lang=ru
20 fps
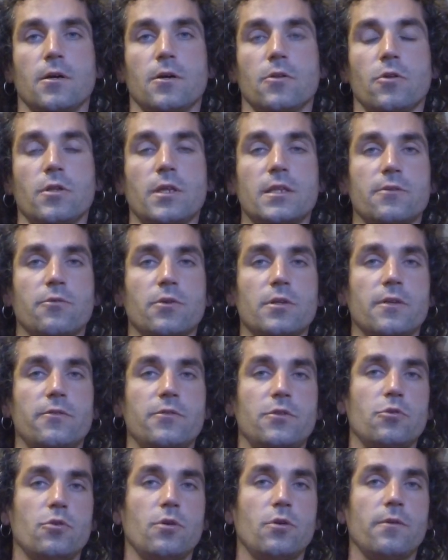Ну, на сегодня
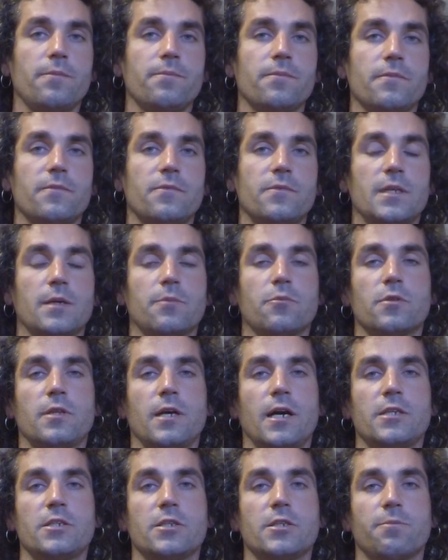все. Всем
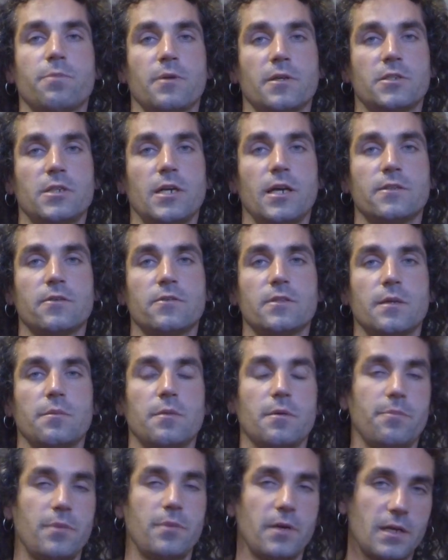удачи. Прощаюсь со
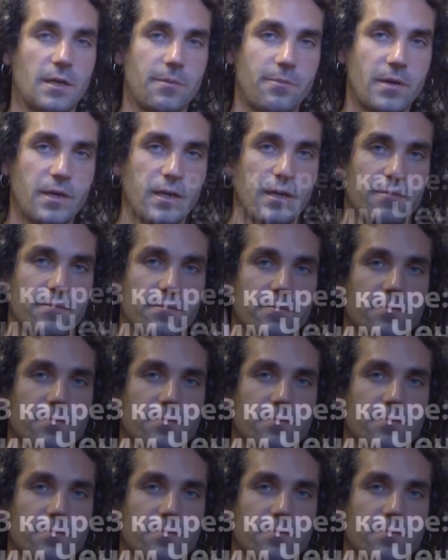всеми. Пока-пока.